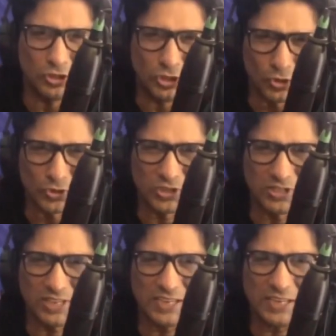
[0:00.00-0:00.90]
जो
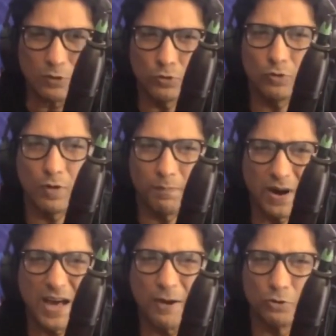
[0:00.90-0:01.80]
जिंदगी खुद को
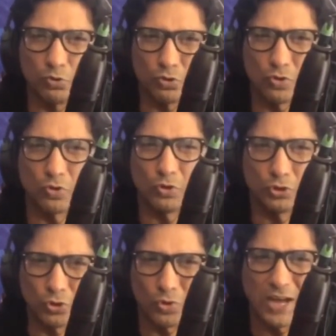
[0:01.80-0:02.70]
बड़ा और दूसरों को
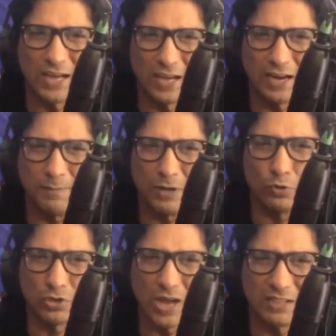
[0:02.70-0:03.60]
छोटा करने में
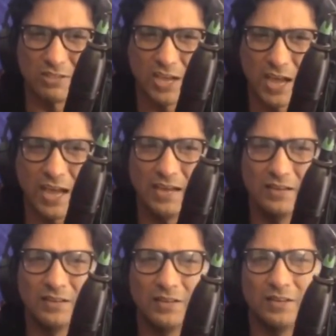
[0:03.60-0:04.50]
गुजारते
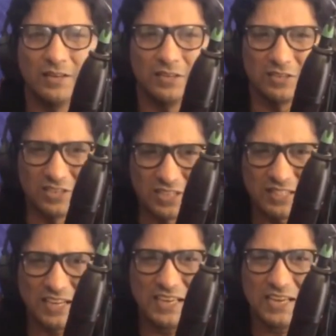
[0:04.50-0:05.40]
हैं
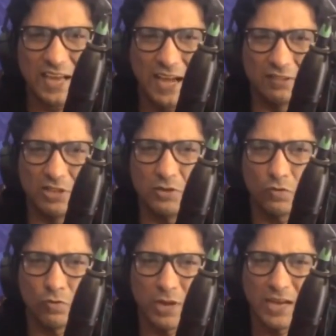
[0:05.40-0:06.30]
जिंदगी एक दिन
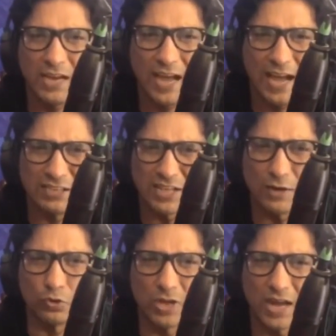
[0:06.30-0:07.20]
उन्हें ऐसा
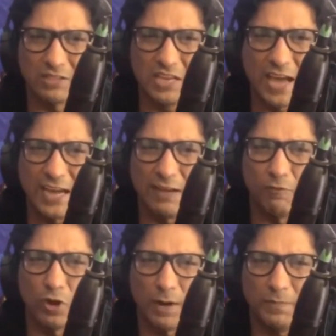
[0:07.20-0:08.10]
गुजारती है कि
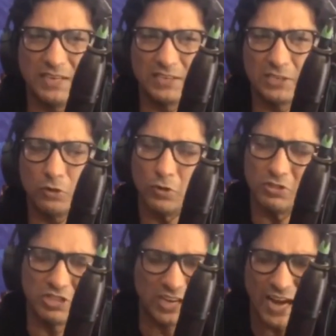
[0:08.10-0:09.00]
वो कभी किसी को
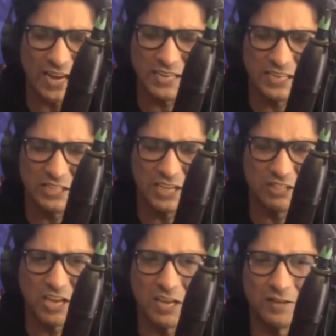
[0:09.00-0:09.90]
दिखाई नहीं
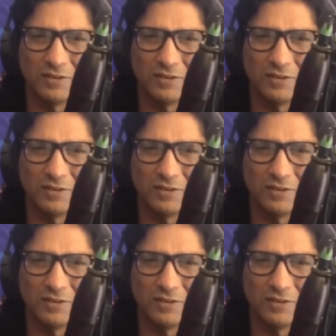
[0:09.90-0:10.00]
देते